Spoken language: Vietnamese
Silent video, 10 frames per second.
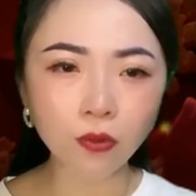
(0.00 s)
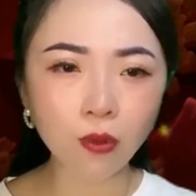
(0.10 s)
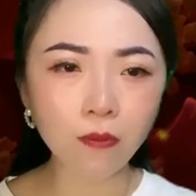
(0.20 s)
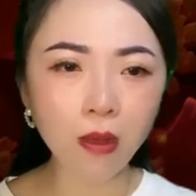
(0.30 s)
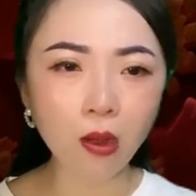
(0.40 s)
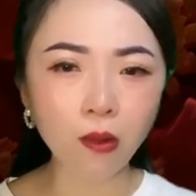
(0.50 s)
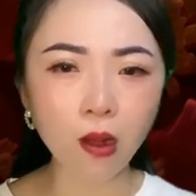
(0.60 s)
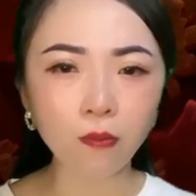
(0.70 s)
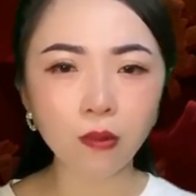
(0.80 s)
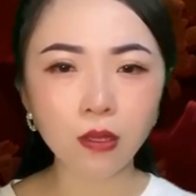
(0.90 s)
Nguyễn Bảo
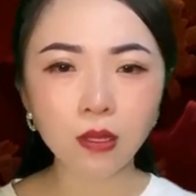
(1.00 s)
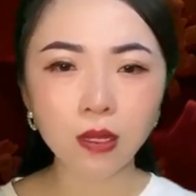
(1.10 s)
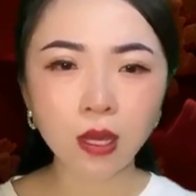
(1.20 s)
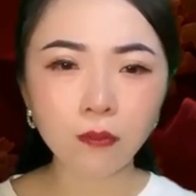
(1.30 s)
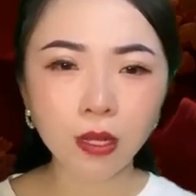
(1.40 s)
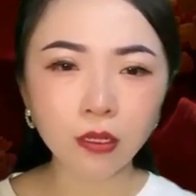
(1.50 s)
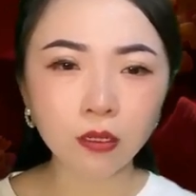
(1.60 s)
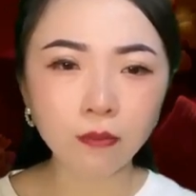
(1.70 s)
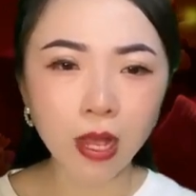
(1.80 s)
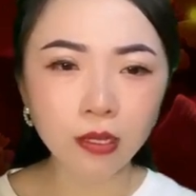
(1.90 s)
Ngọc. Căn biệt
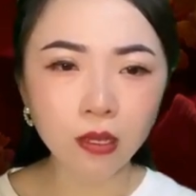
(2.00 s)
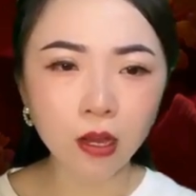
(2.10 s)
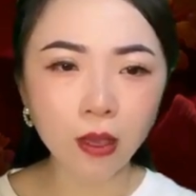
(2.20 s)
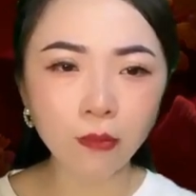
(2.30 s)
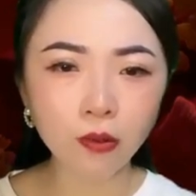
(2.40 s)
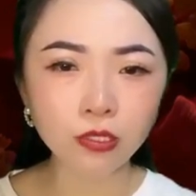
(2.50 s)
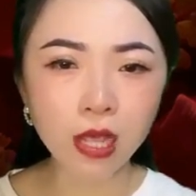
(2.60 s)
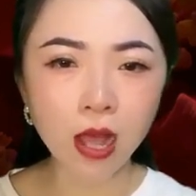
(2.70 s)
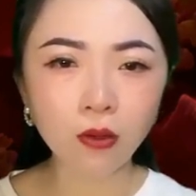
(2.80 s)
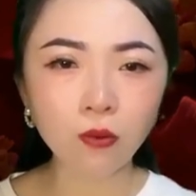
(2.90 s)
thự mà anh nhờ em điều
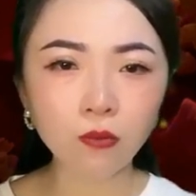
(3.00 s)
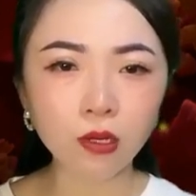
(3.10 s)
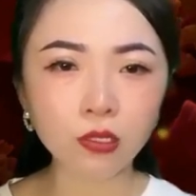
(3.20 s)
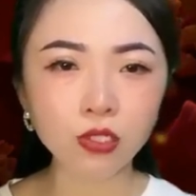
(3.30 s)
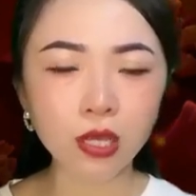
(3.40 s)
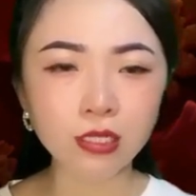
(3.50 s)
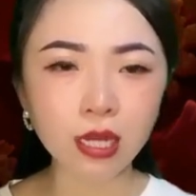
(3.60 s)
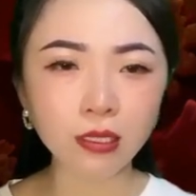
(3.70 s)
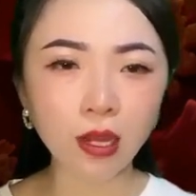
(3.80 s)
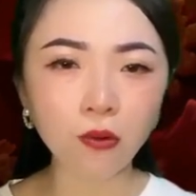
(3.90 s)
tra cũng được chuyển
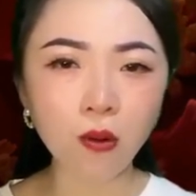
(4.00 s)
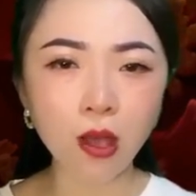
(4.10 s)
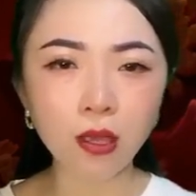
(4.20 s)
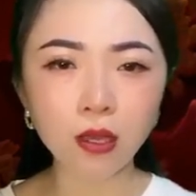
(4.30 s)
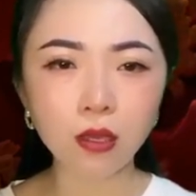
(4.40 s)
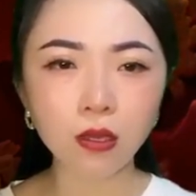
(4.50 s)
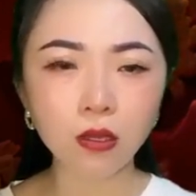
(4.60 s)
sang tên cô ấy.